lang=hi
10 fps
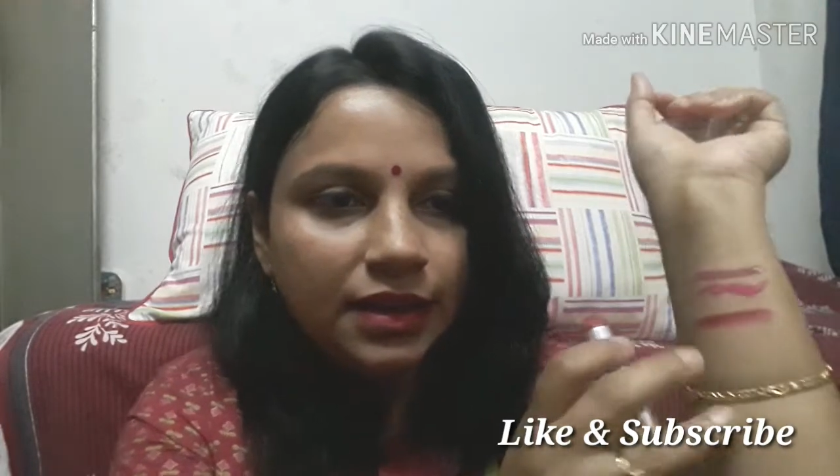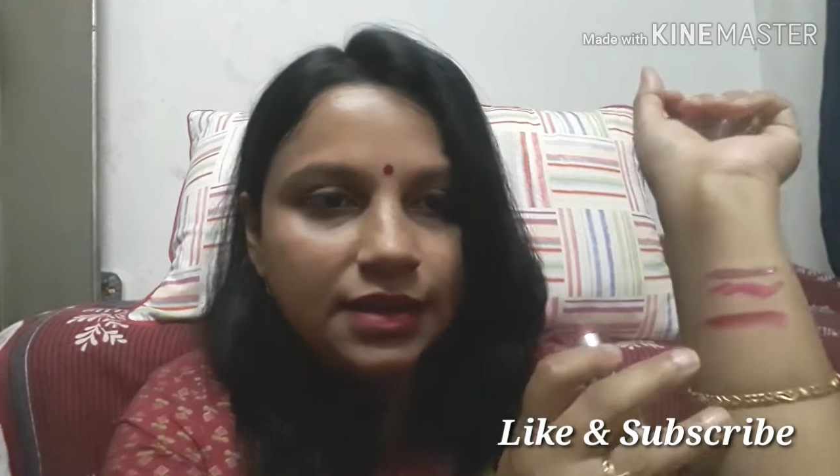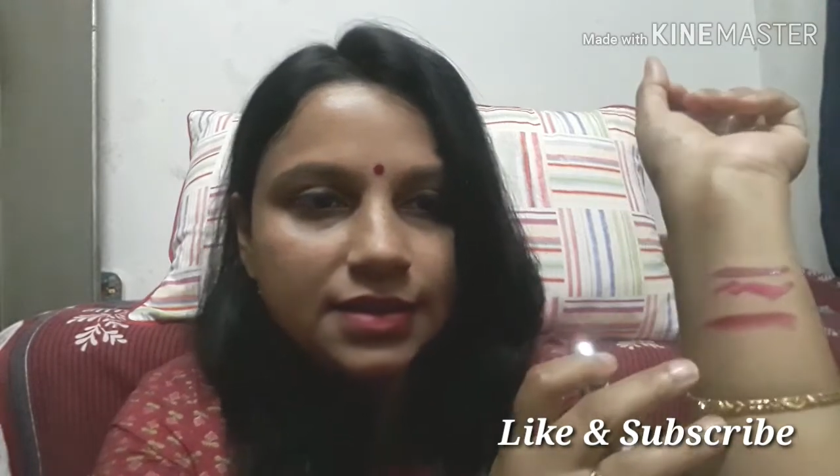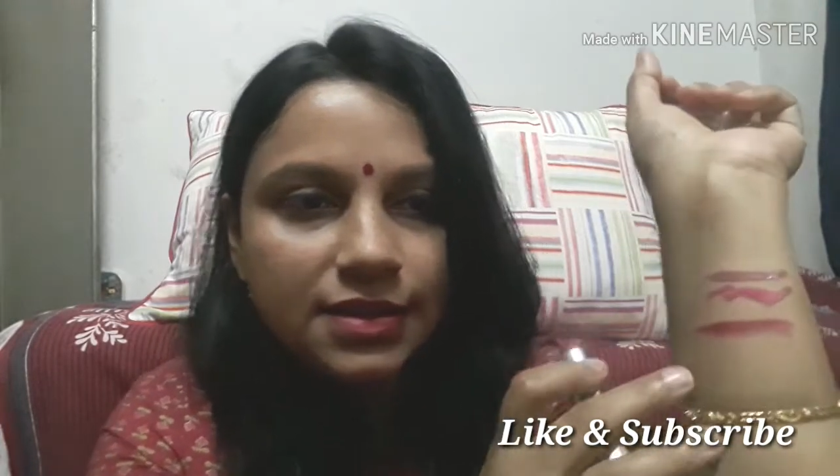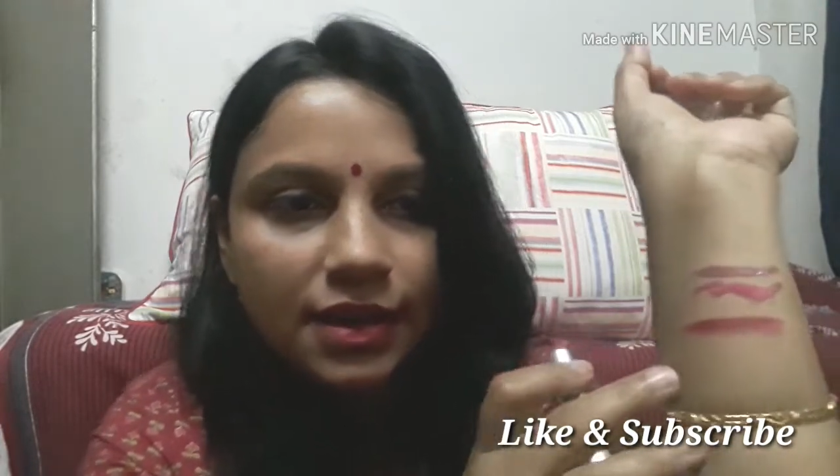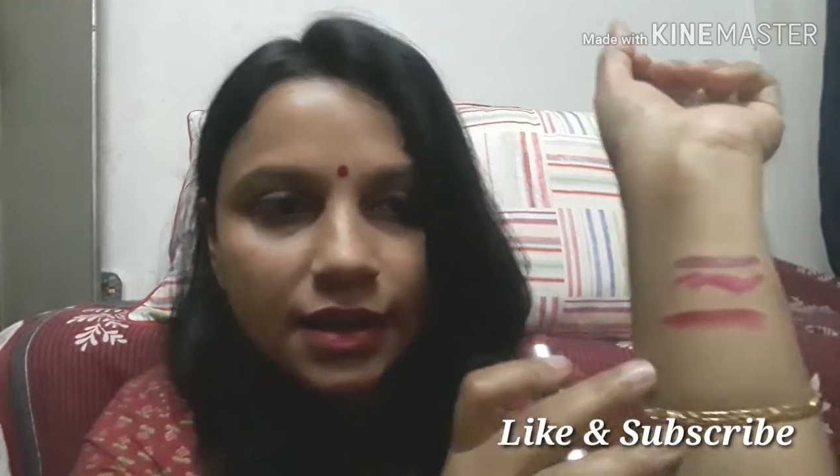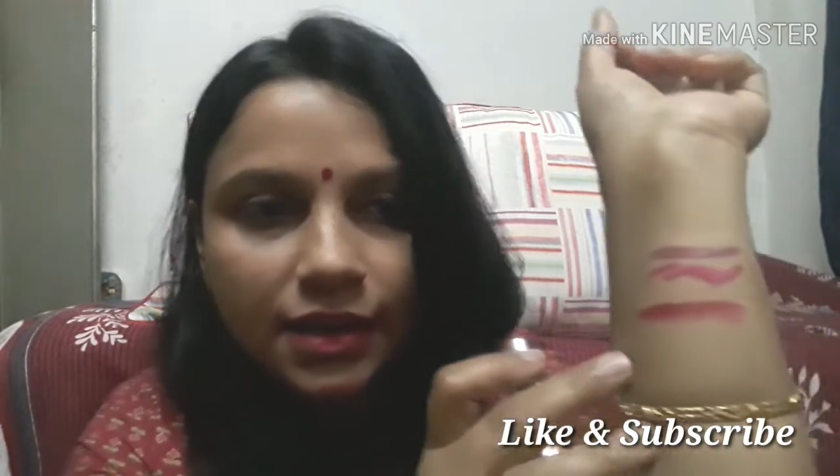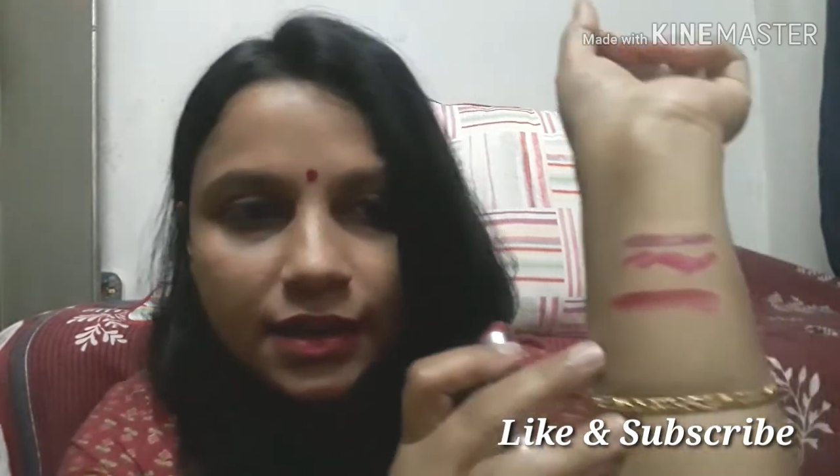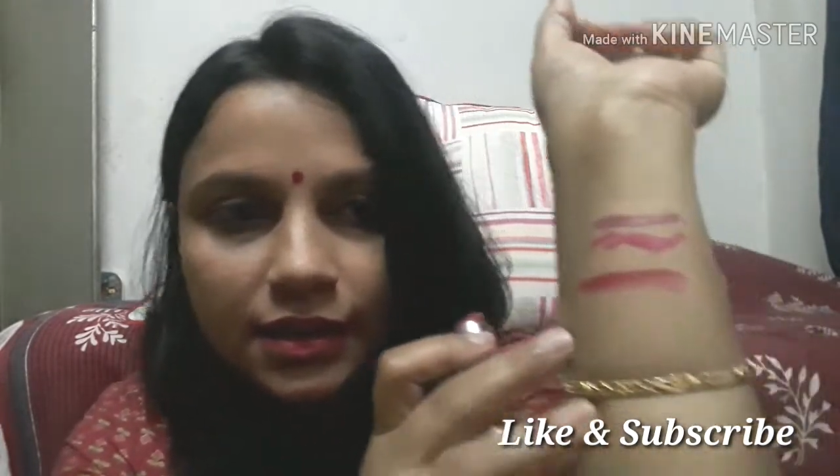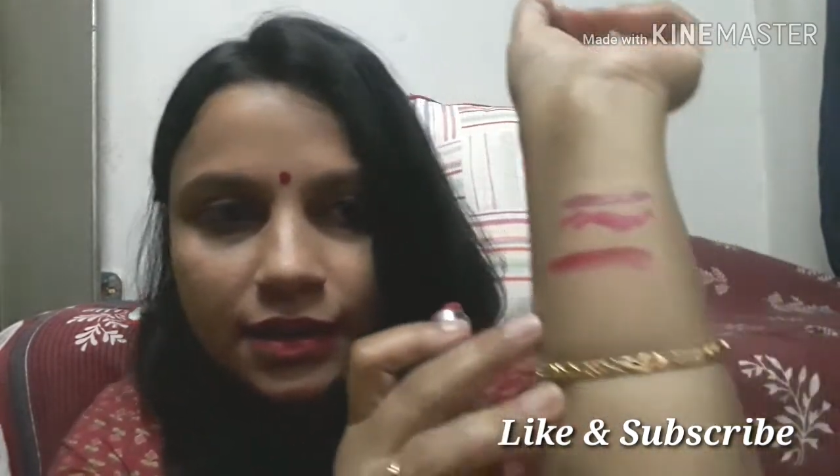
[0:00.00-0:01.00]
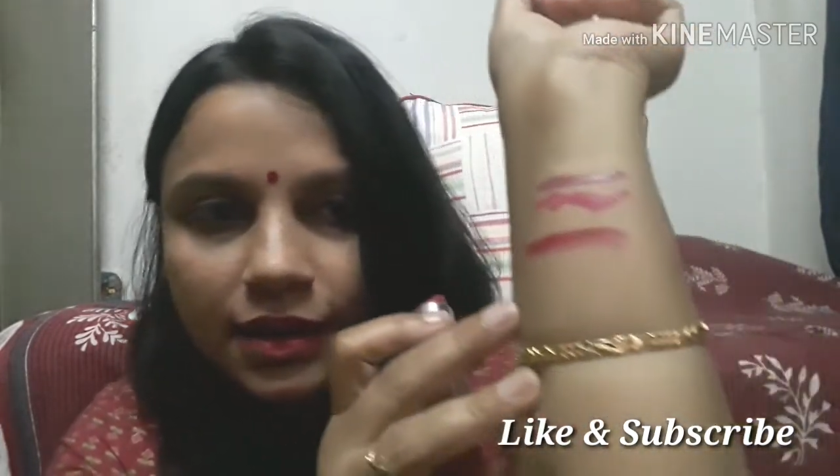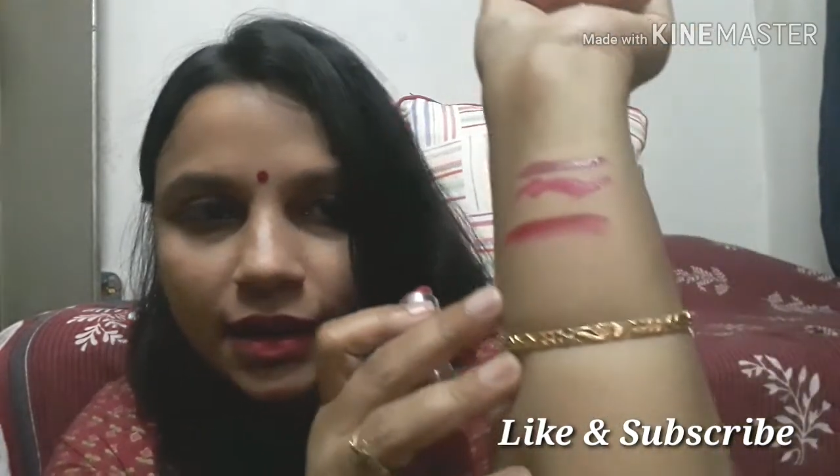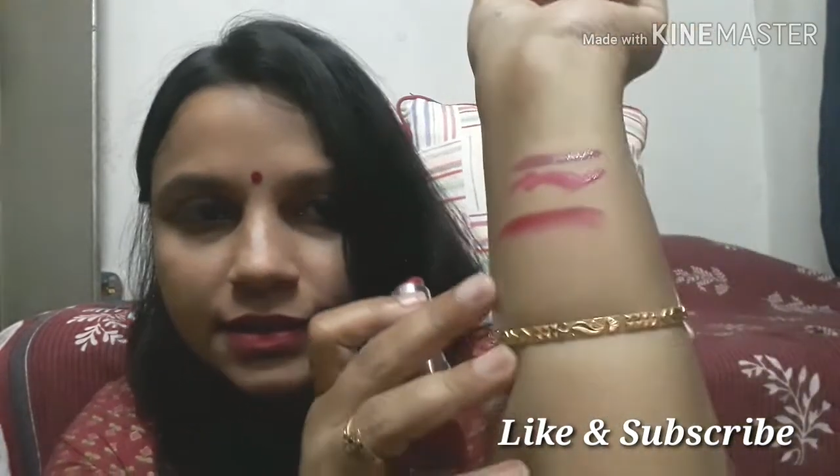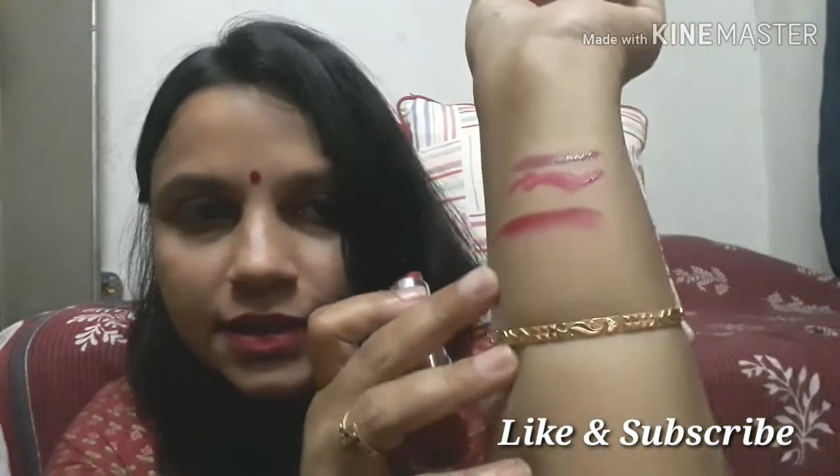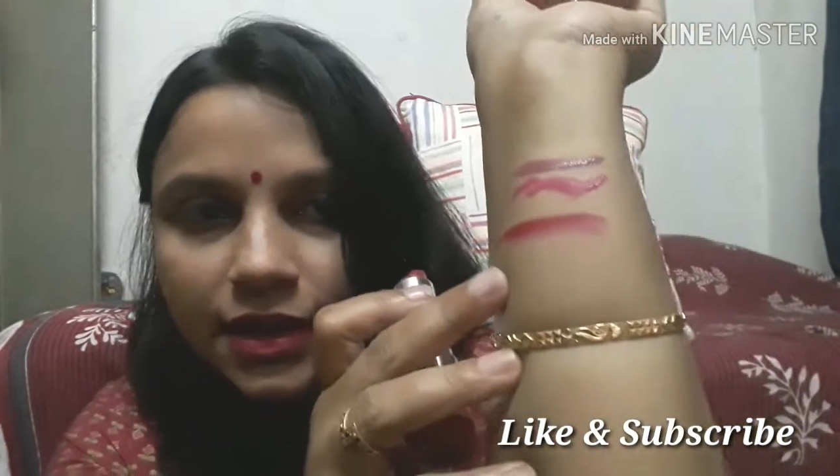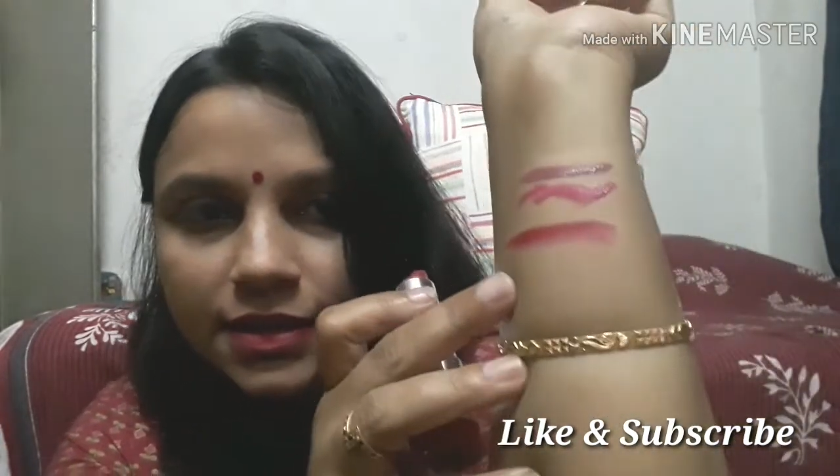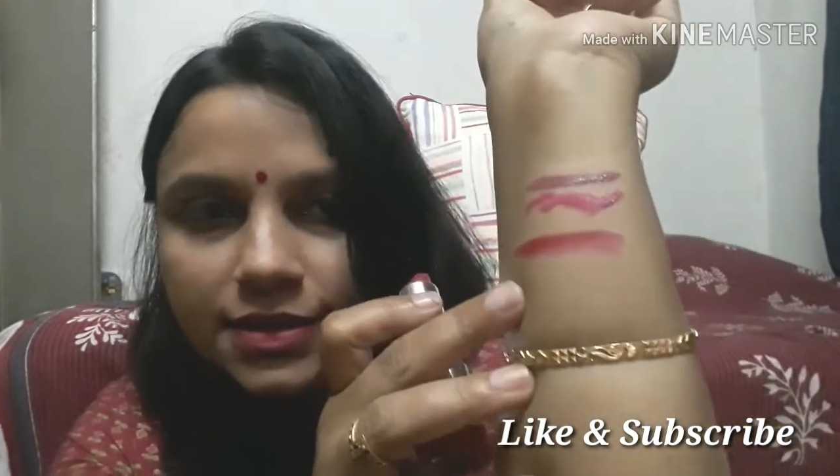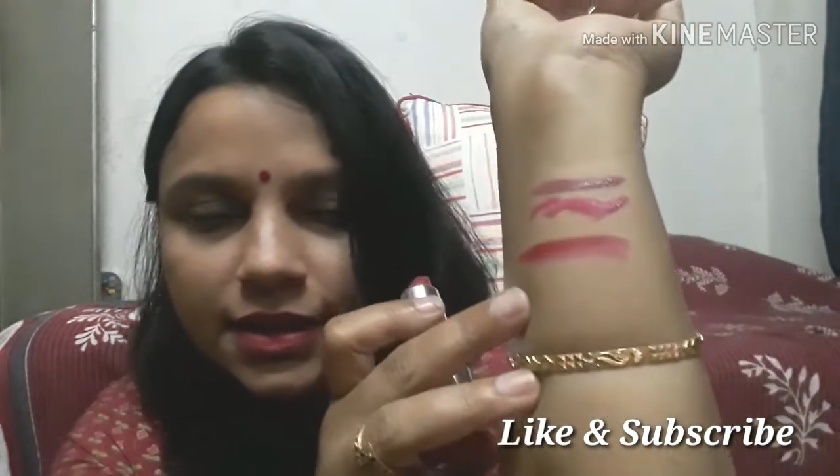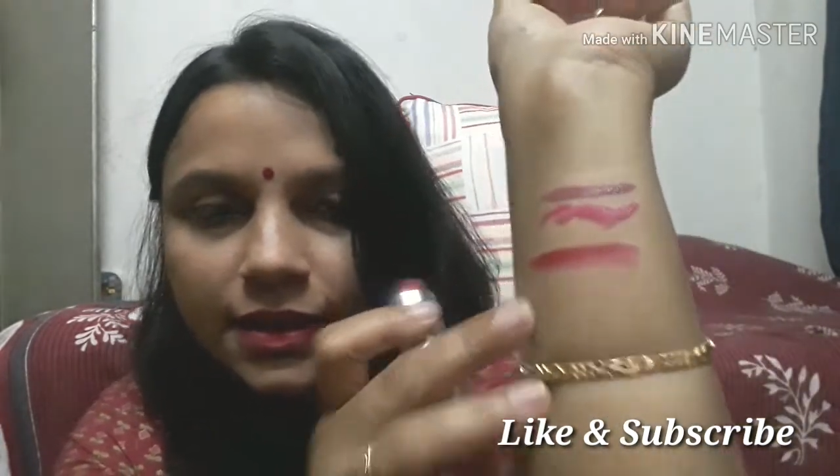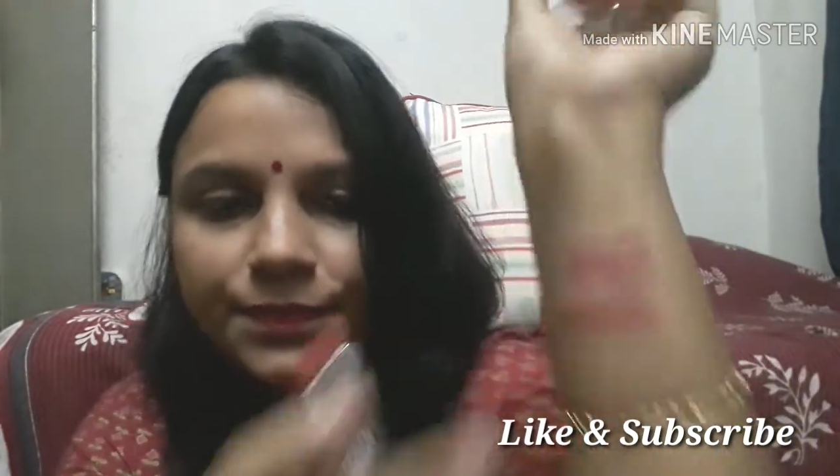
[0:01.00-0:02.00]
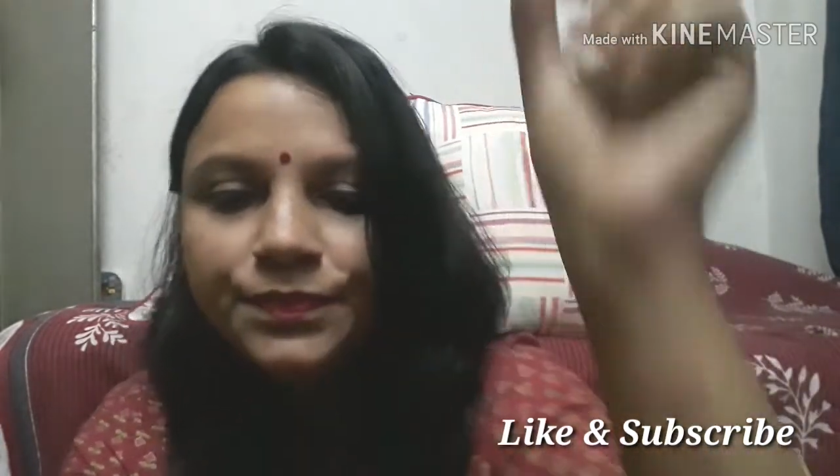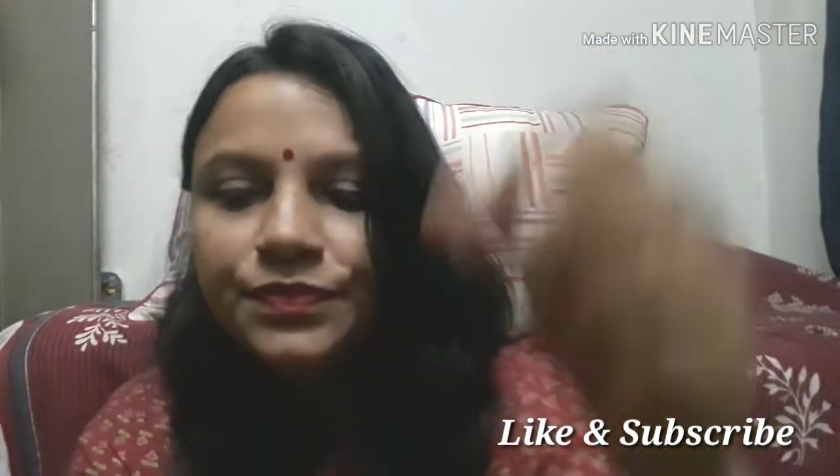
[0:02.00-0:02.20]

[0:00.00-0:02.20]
इस तरह के कलर आते हैं इसकी